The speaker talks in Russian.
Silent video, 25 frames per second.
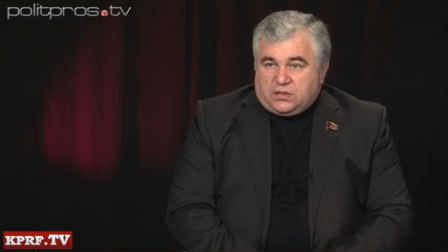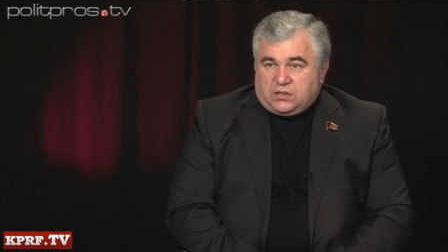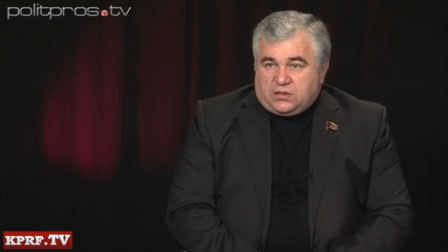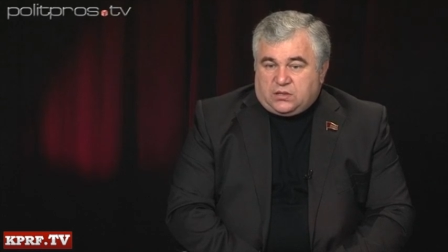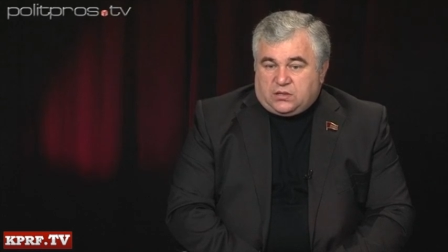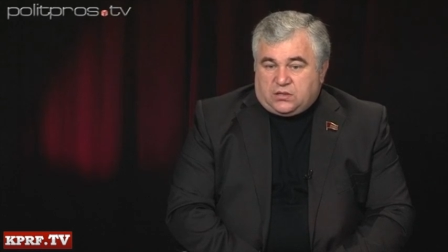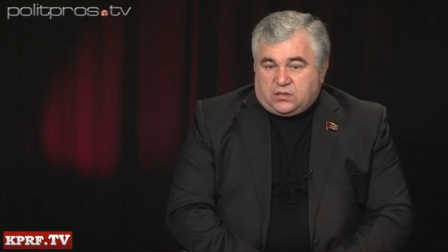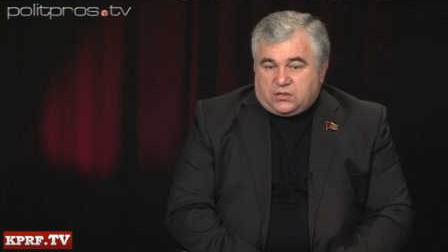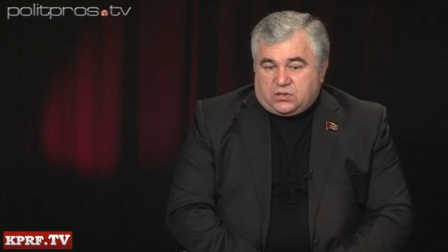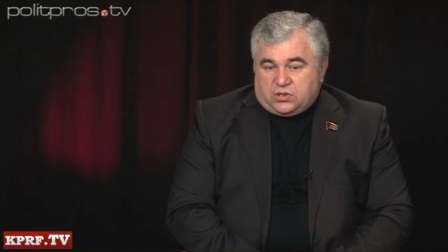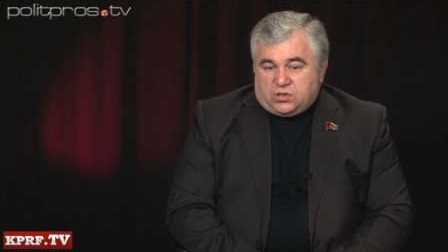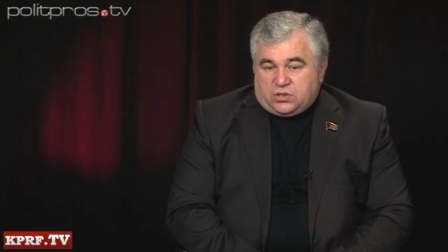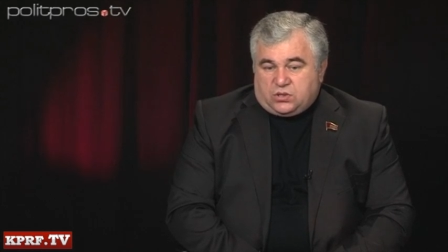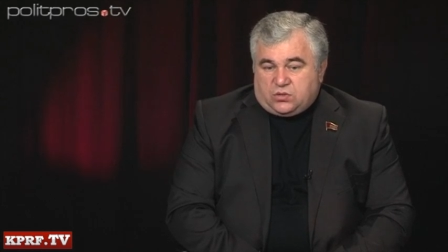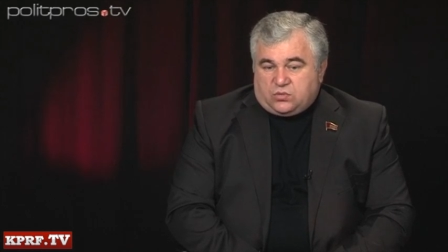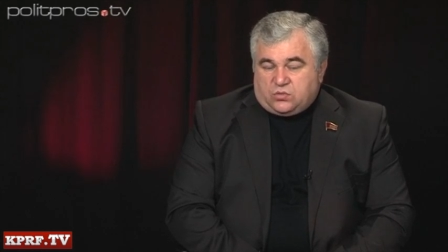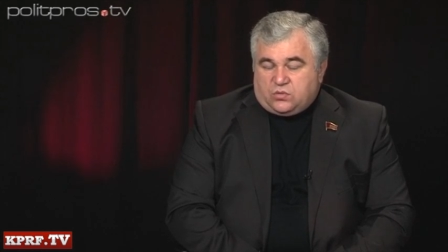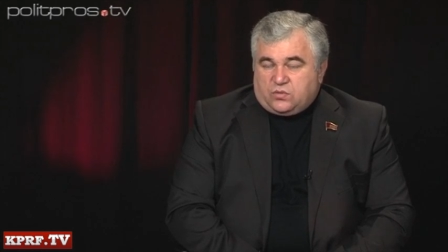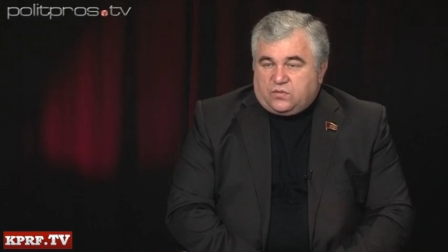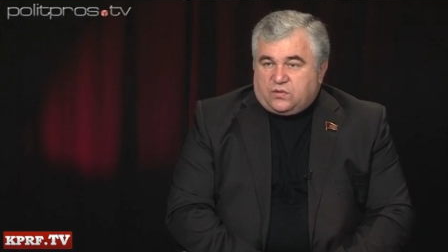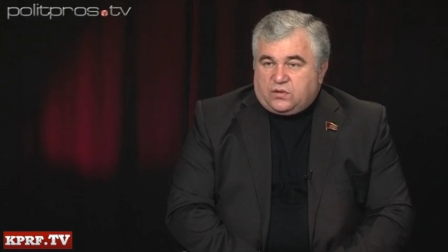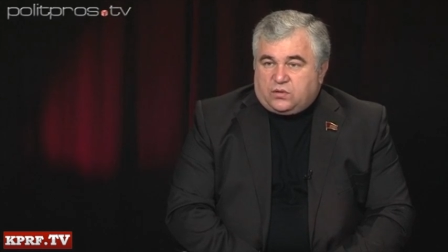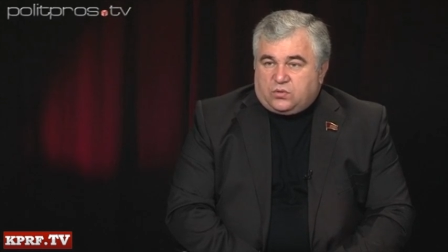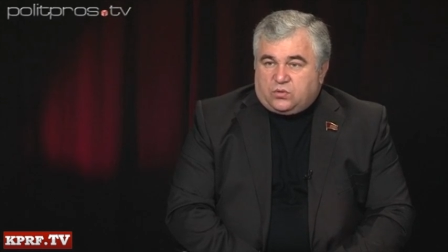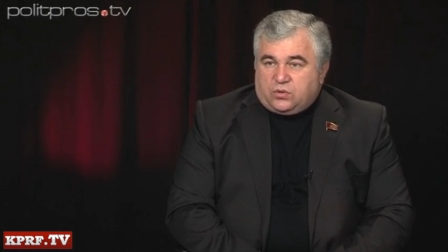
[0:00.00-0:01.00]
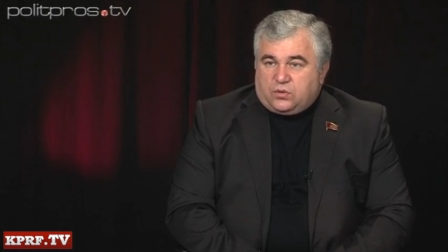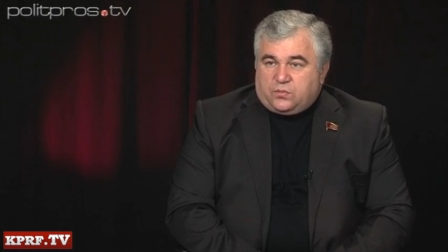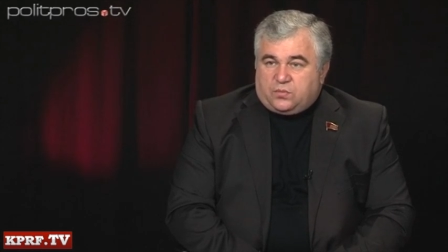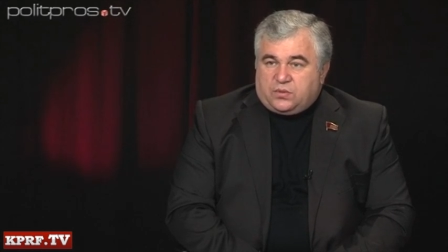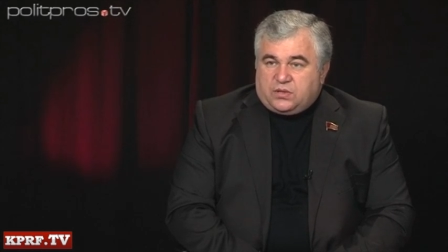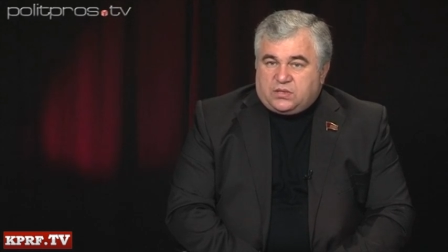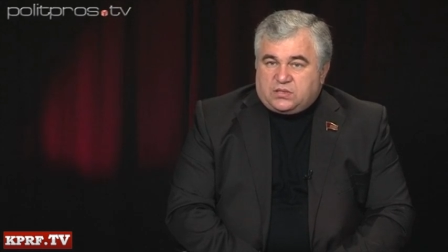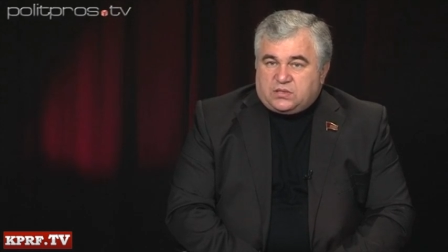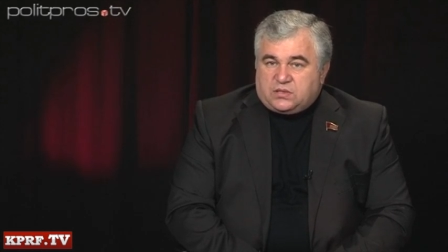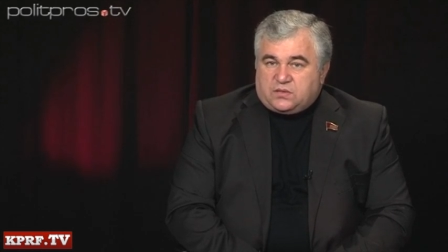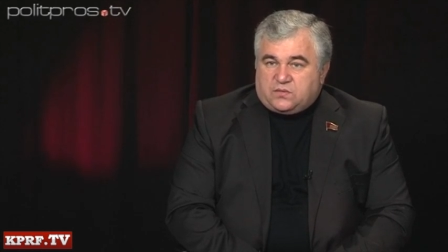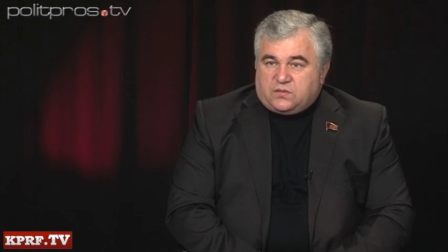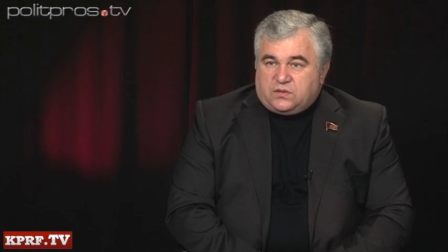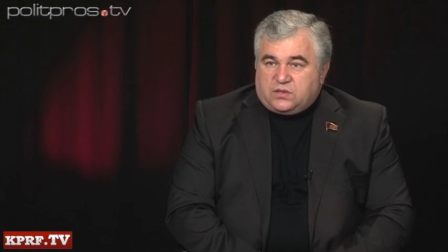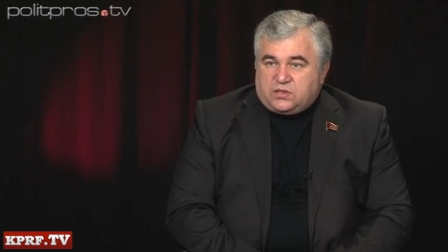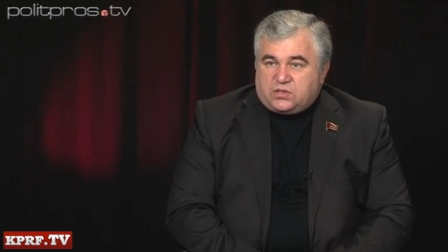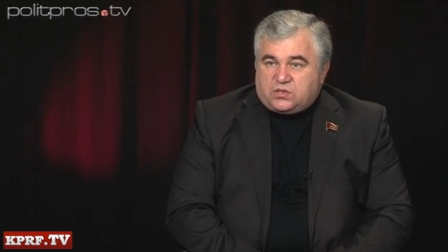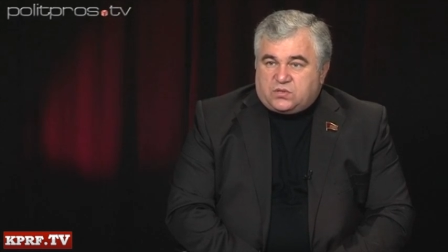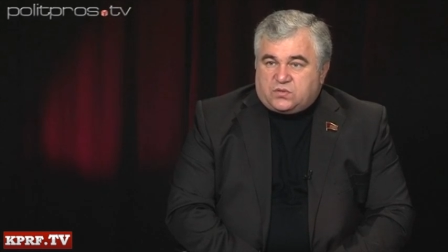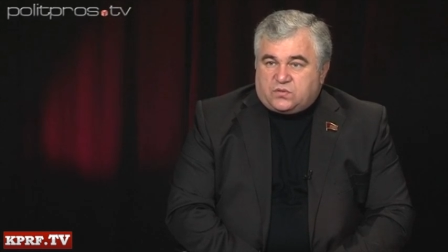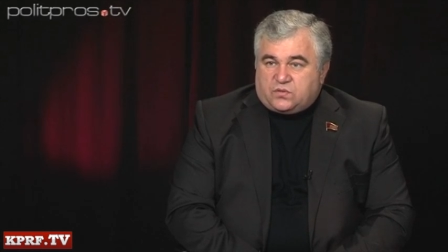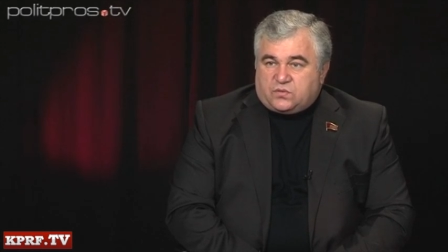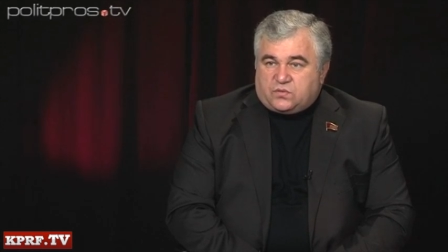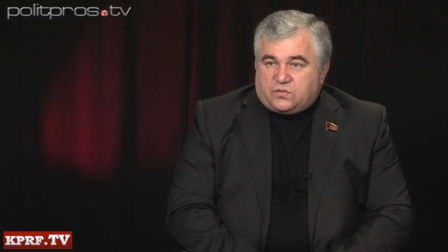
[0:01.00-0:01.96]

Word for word: а очередной войной опять отвлечь э,